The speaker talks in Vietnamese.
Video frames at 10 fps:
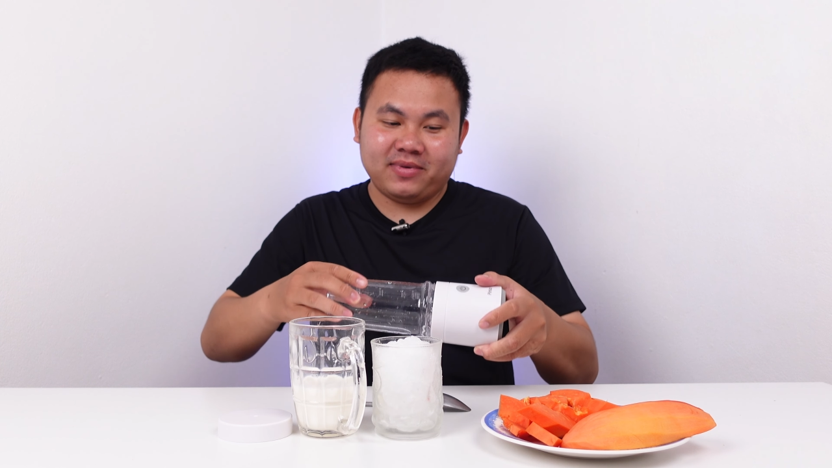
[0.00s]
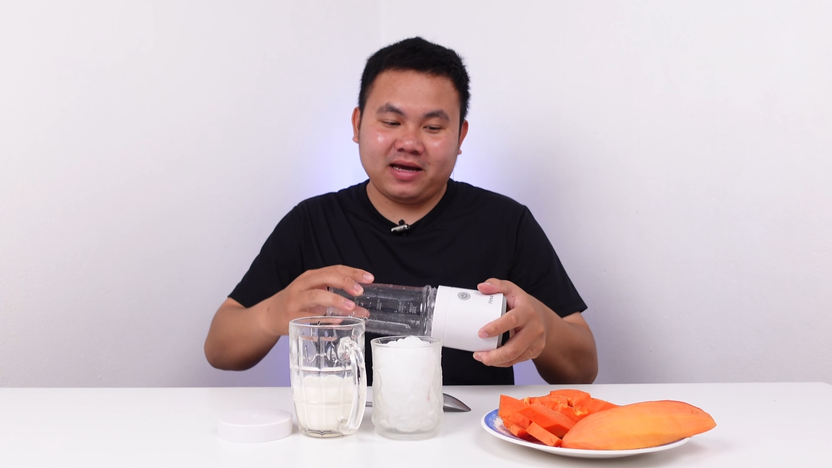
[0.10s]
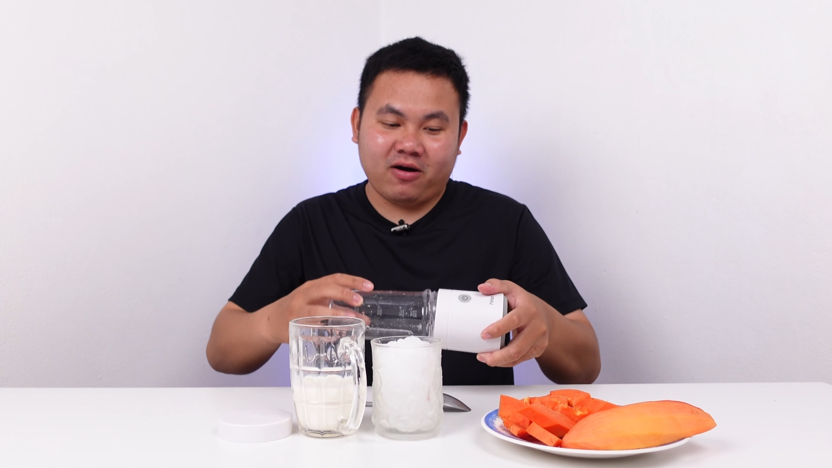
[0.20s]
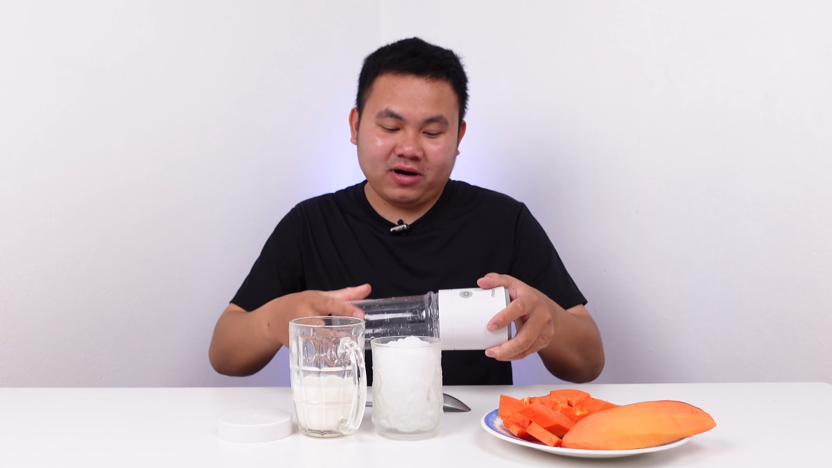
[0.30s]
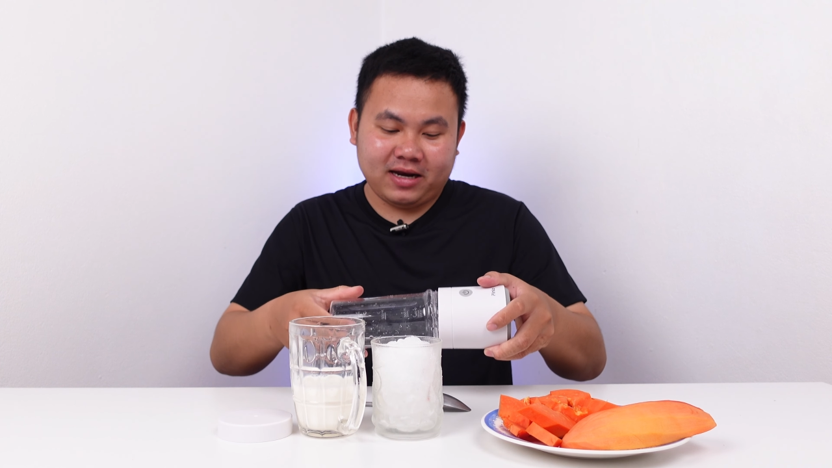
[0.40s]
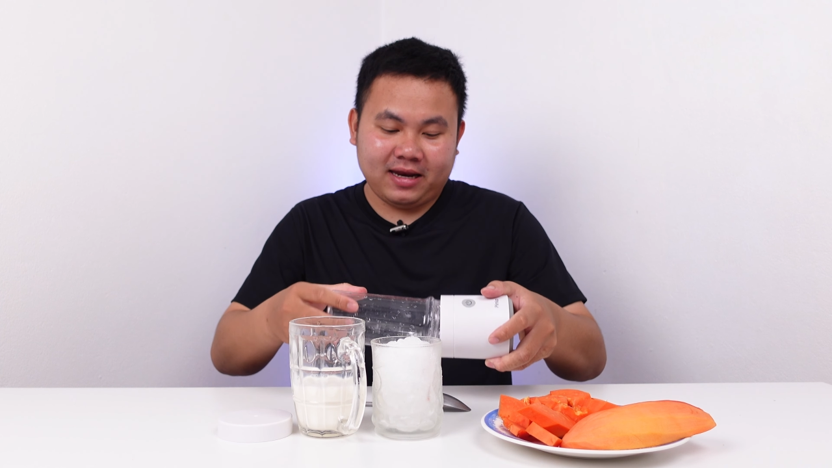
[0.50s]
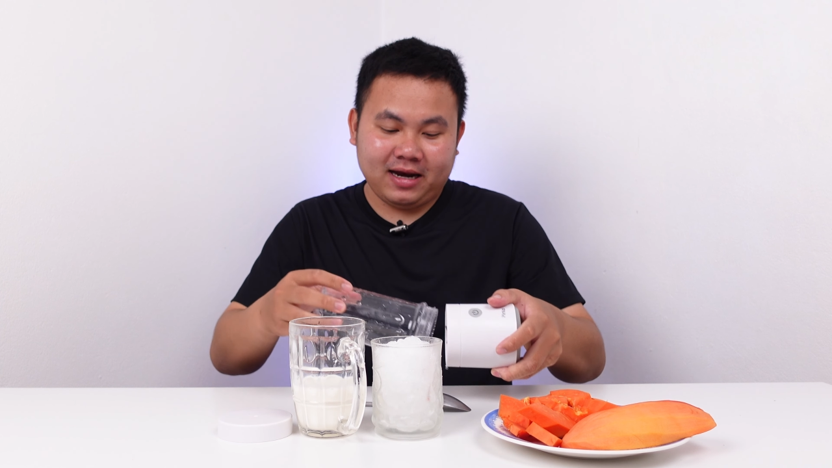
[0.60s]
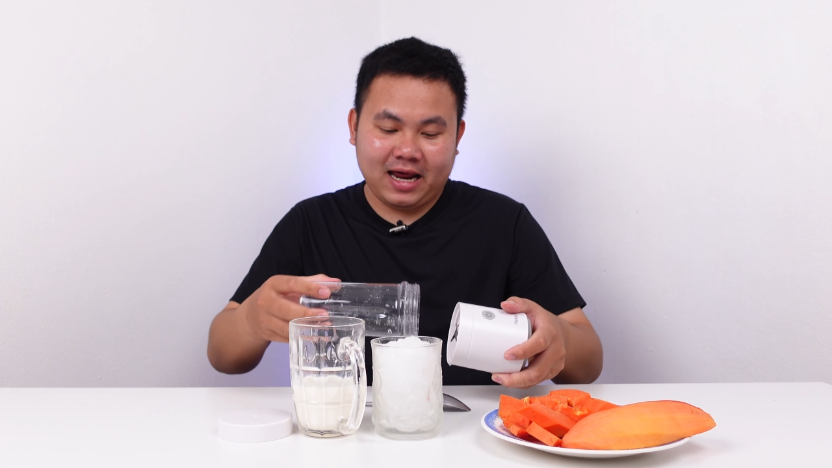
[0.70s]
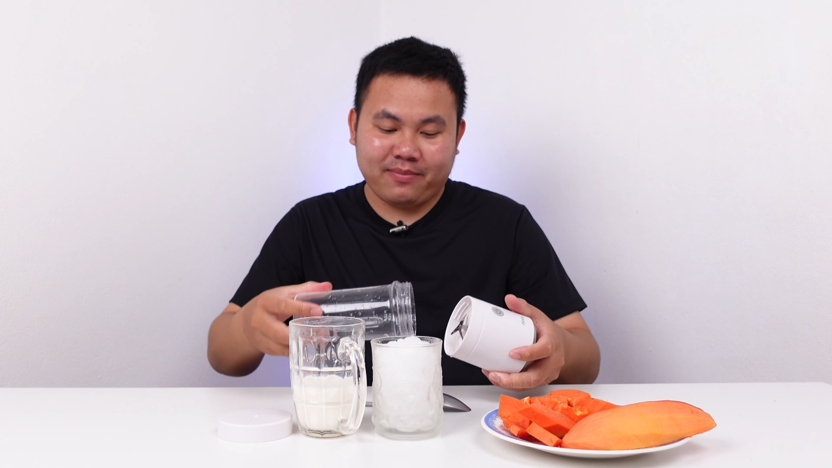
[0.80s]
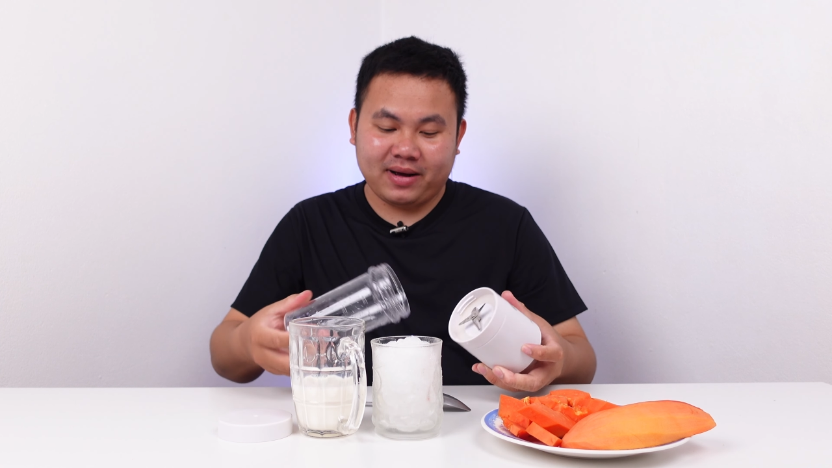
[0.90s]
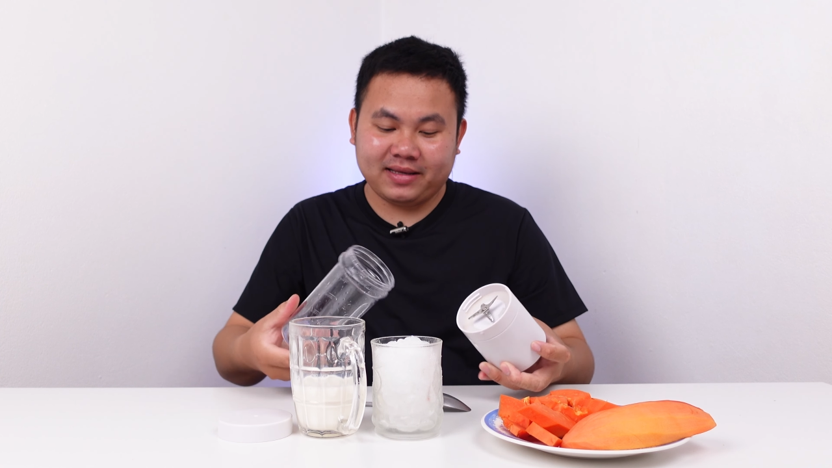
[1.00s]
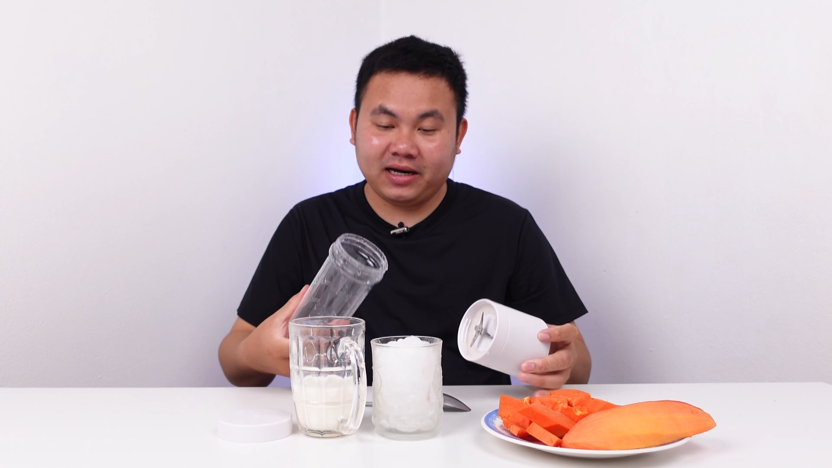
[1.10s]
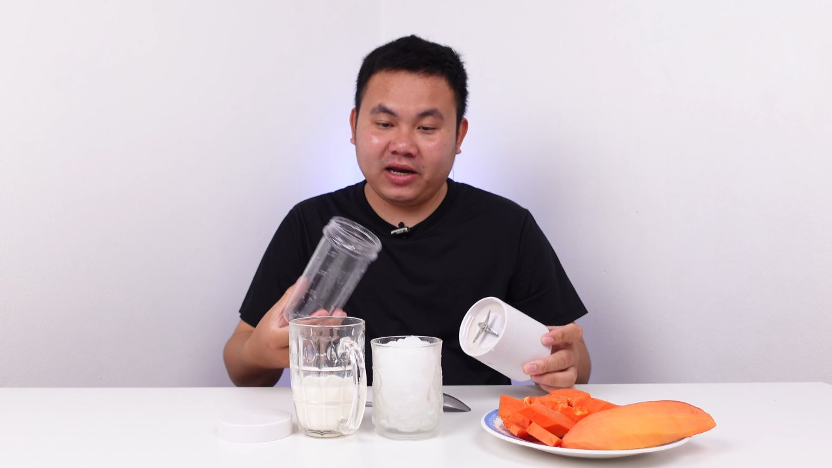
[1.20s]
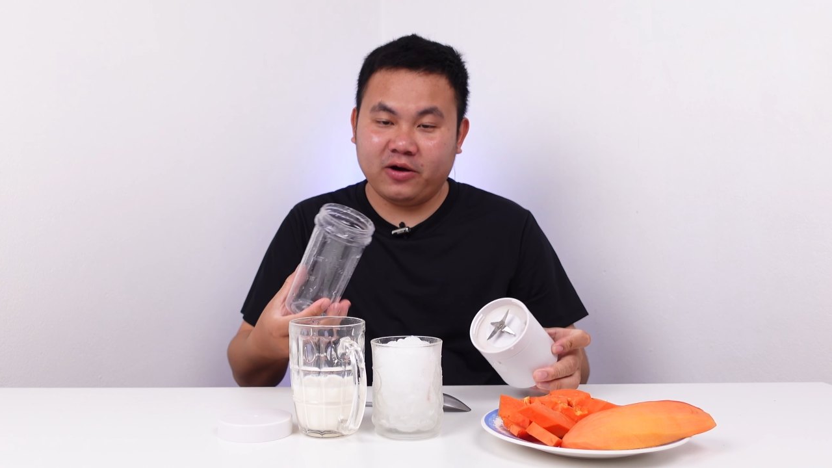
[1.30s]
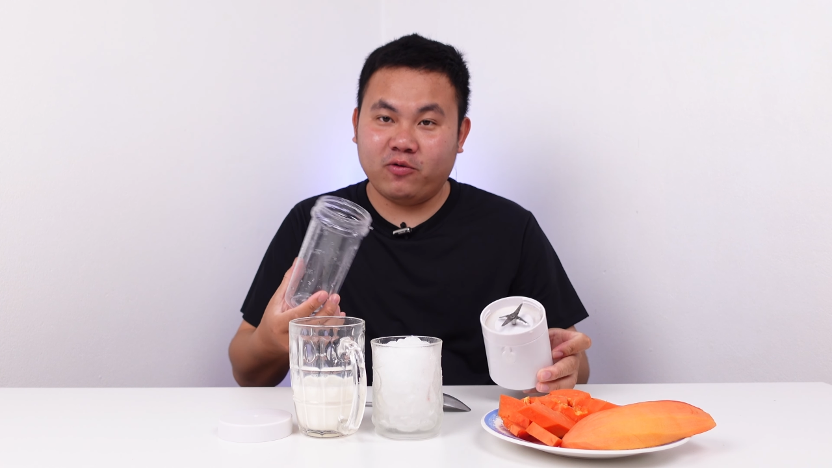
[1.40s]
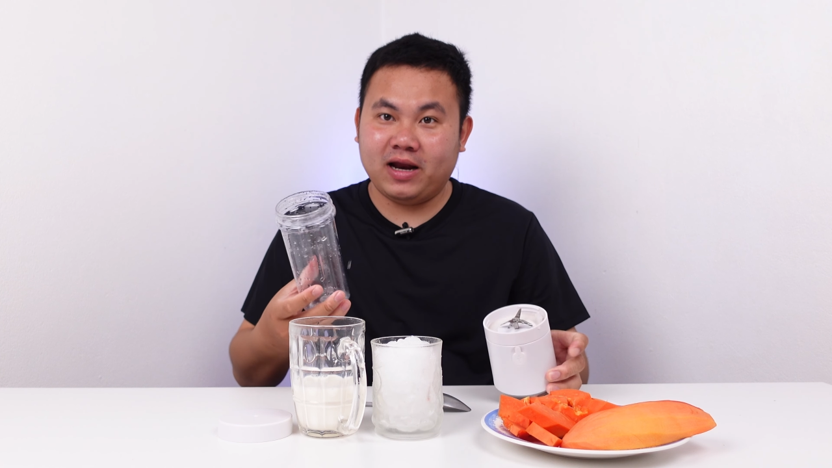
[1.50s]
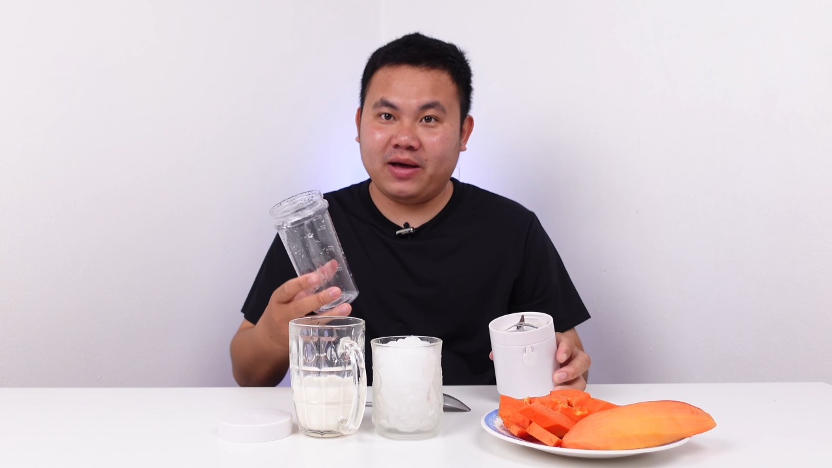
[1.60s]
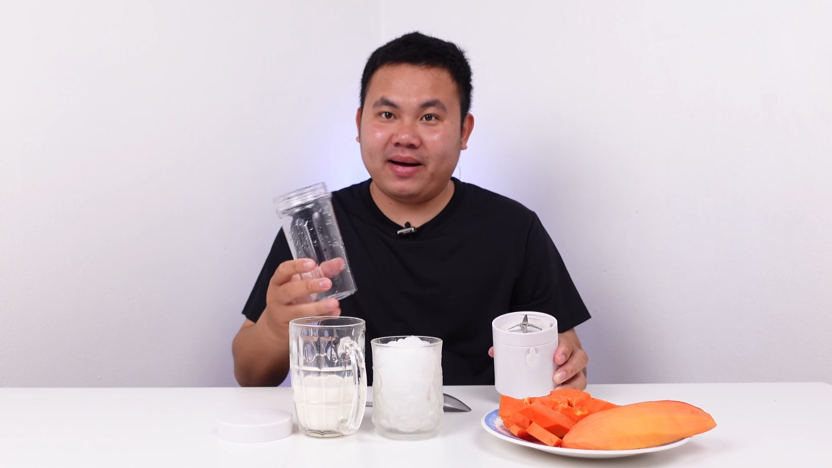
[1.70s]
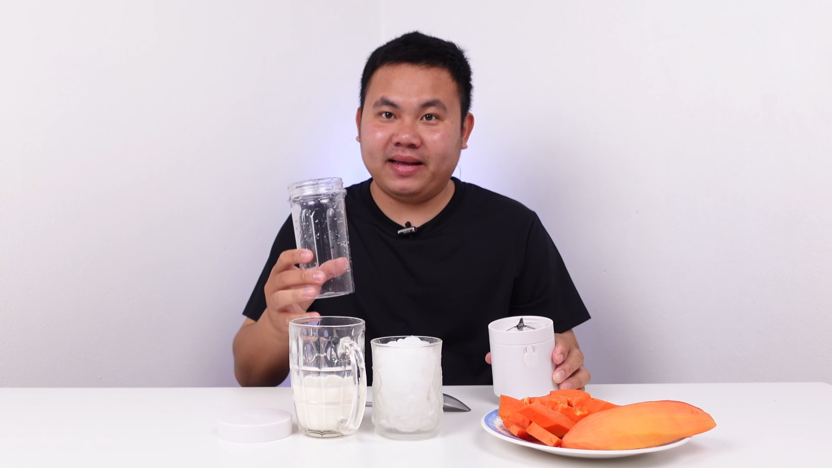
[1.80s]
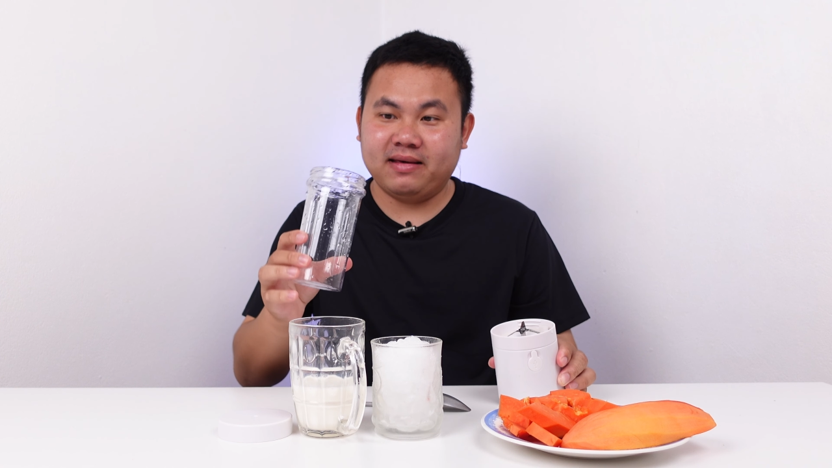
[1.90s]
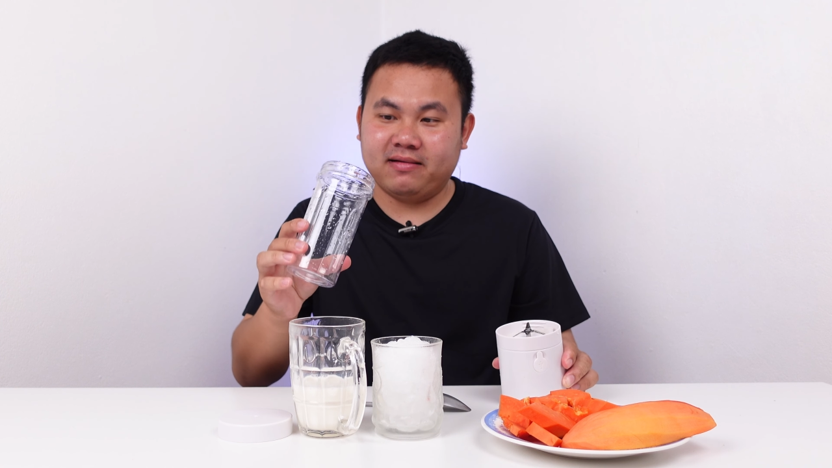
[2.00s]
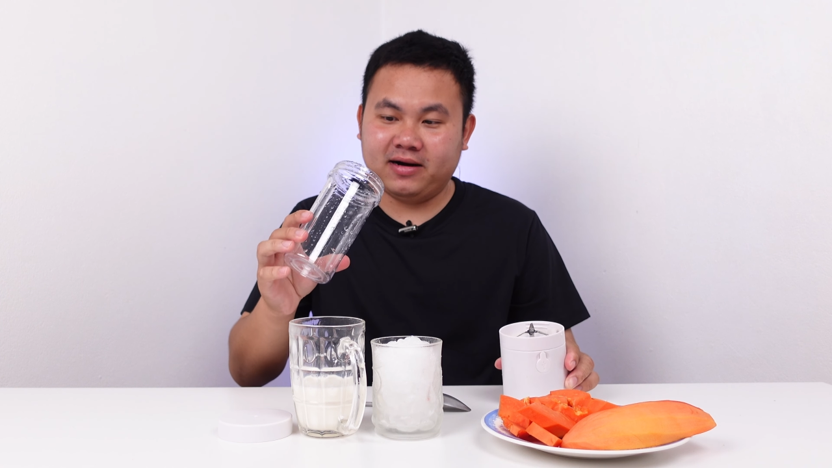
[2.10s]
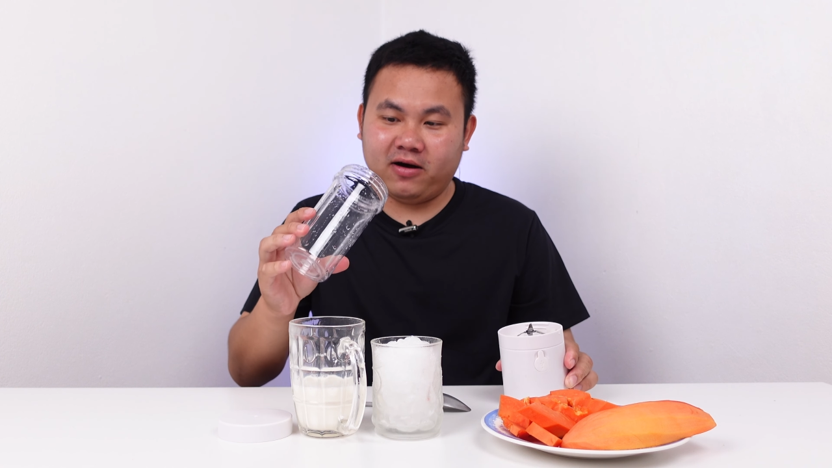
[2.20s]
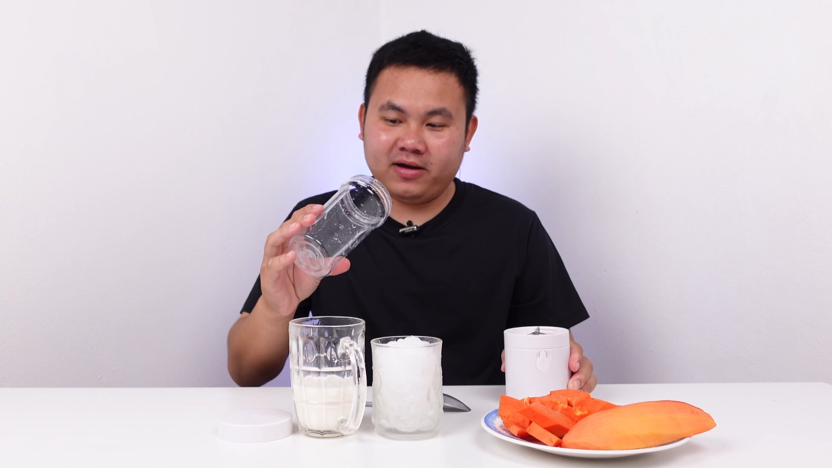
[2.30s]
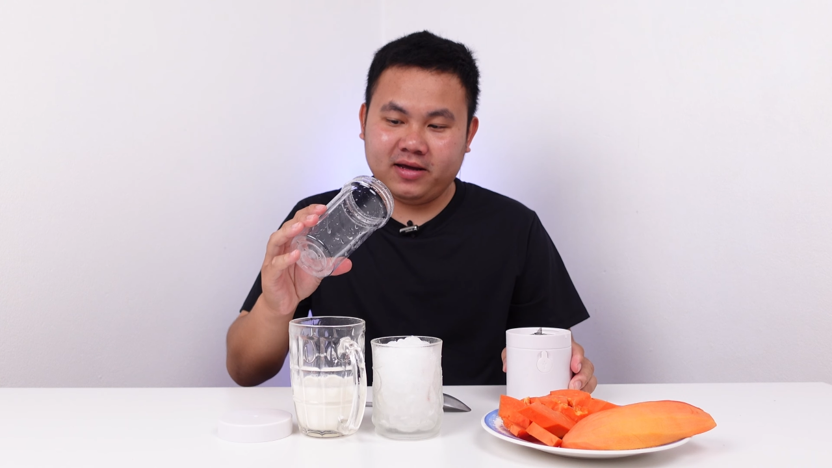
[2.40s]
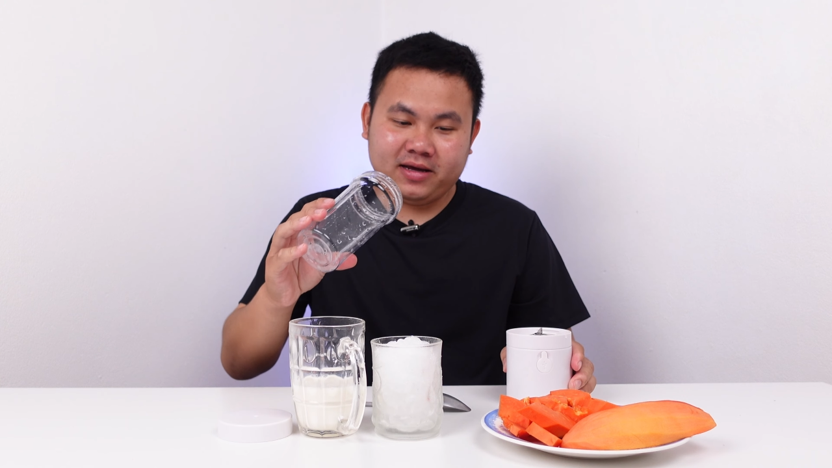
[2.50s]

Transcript: Cái cối này thì nó làm bằng chất liệu là bằng nhựa thôi.